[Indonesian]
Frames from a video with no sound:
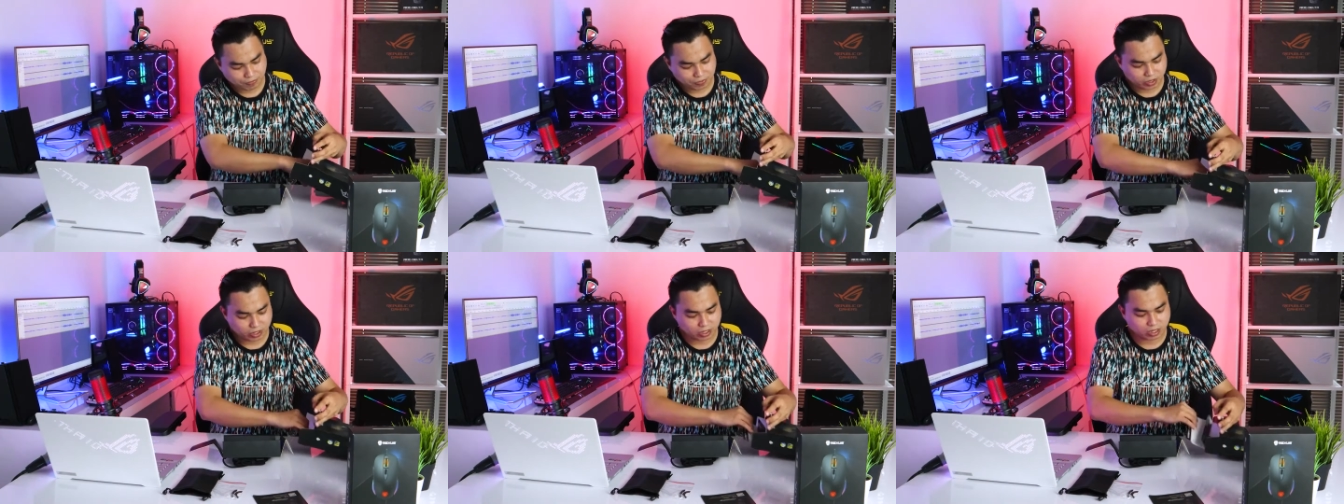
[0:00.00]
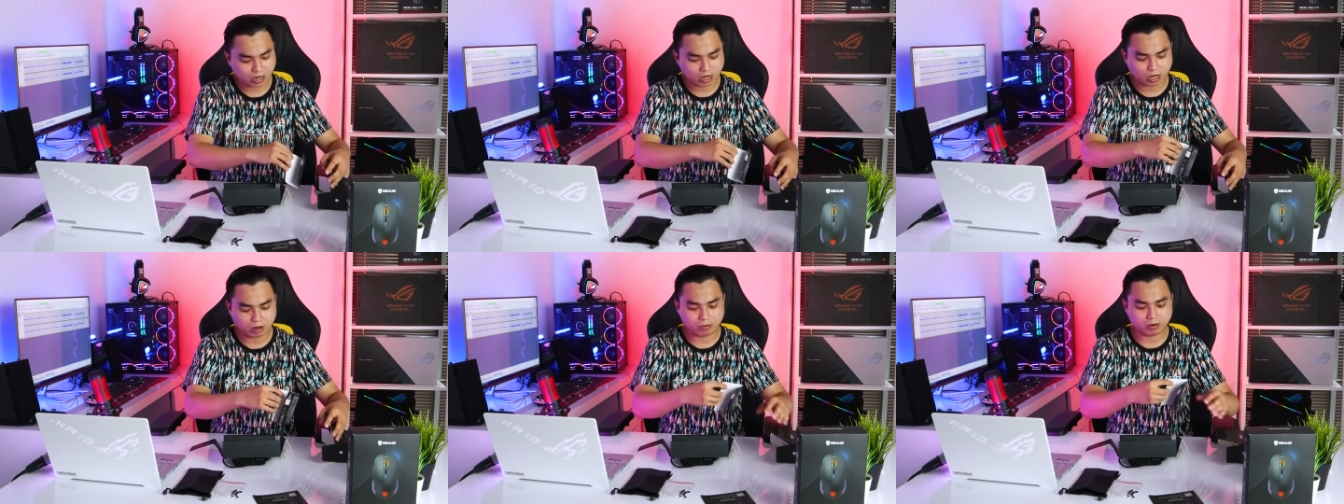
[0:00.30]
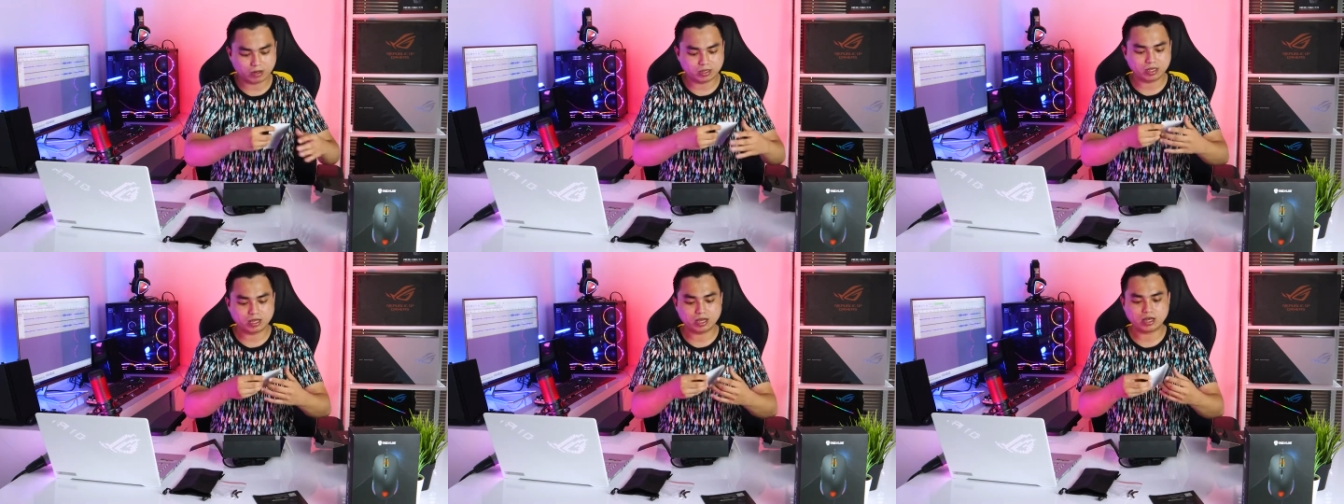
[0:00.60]
yang
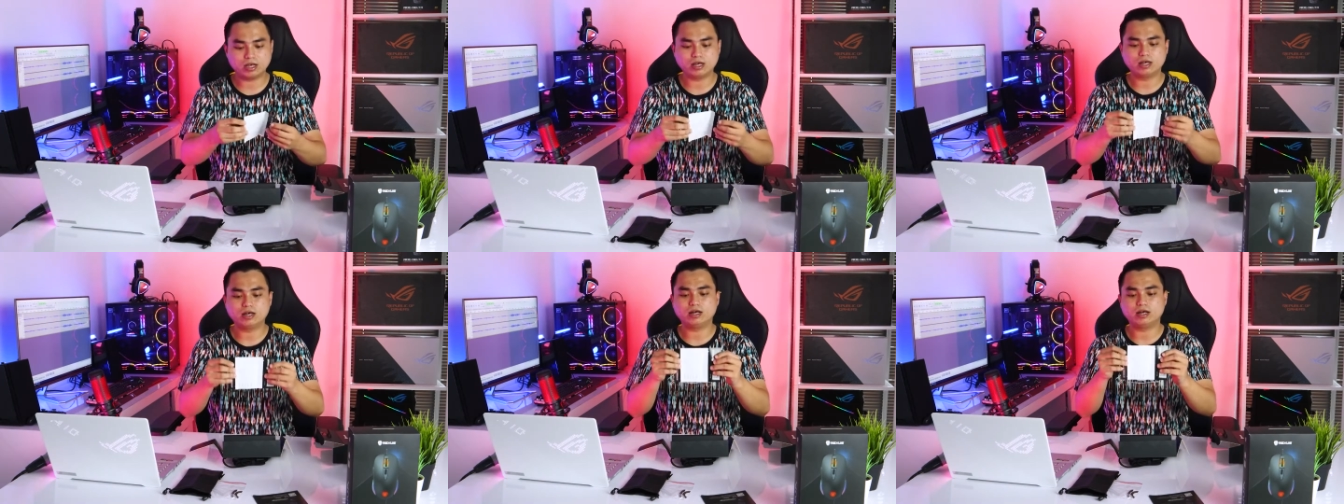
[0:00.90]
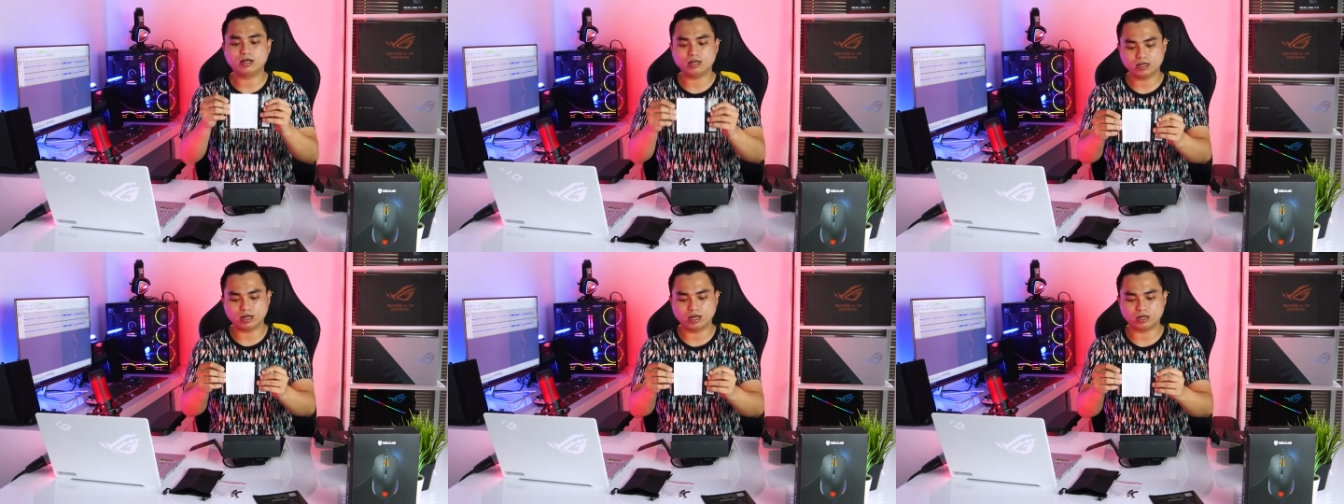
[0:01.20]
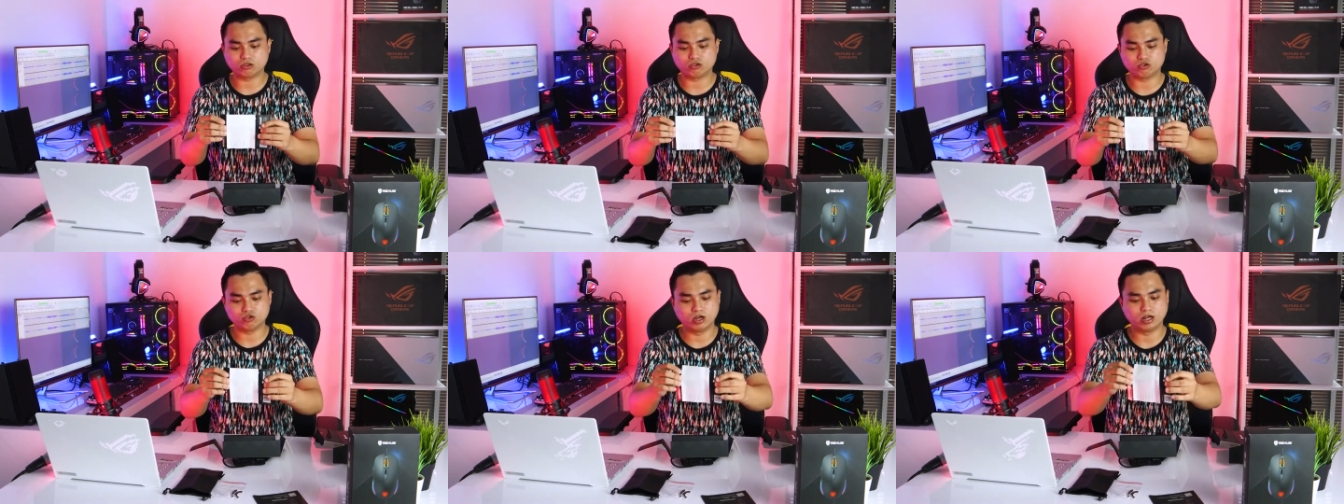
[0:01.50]
namanya
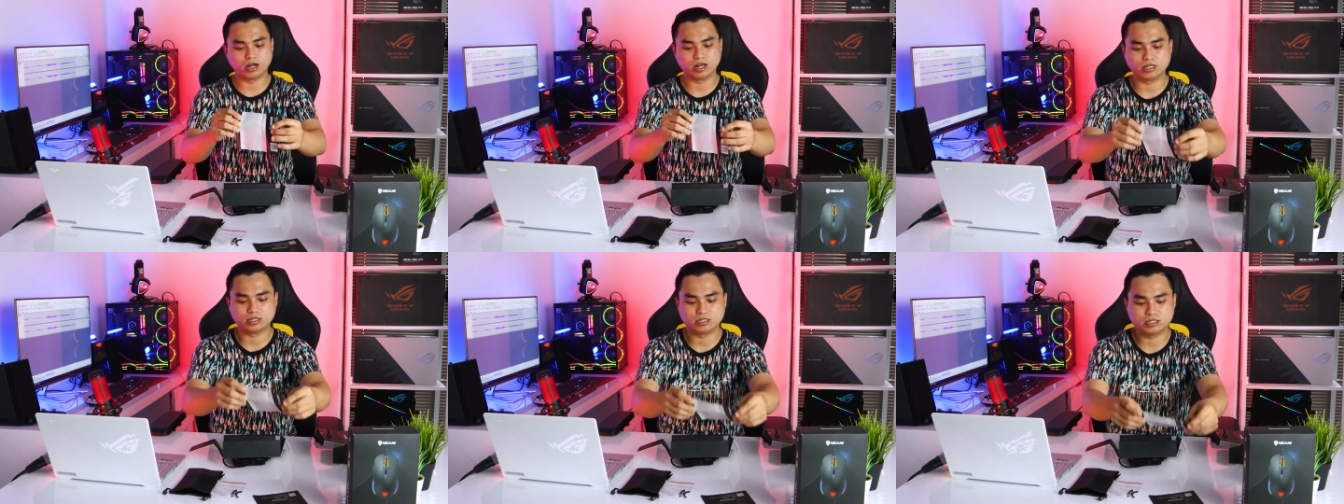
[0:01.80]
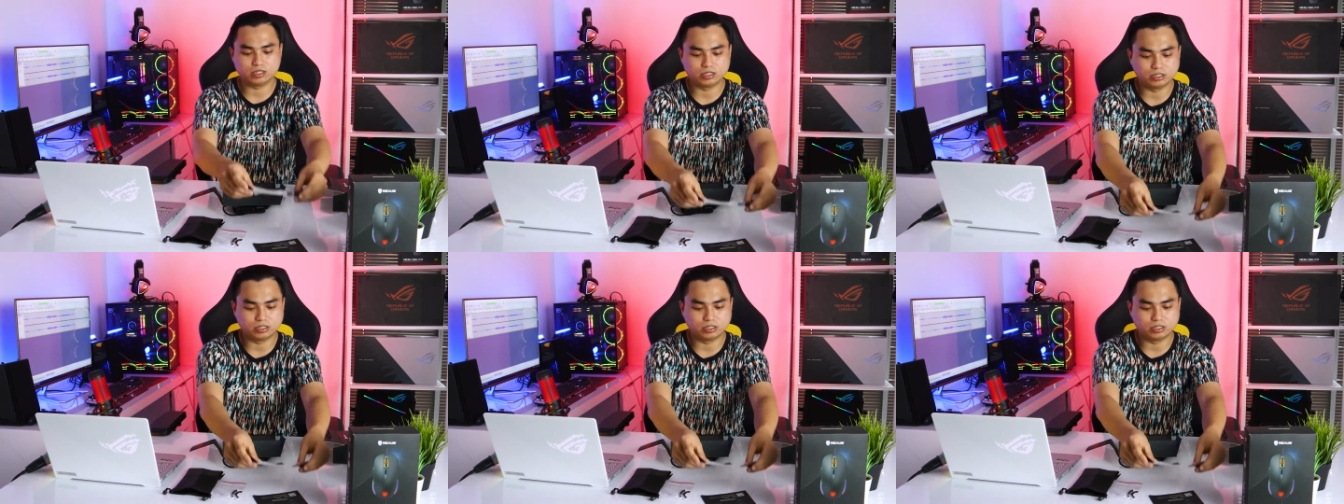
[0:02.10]
kartu garansi.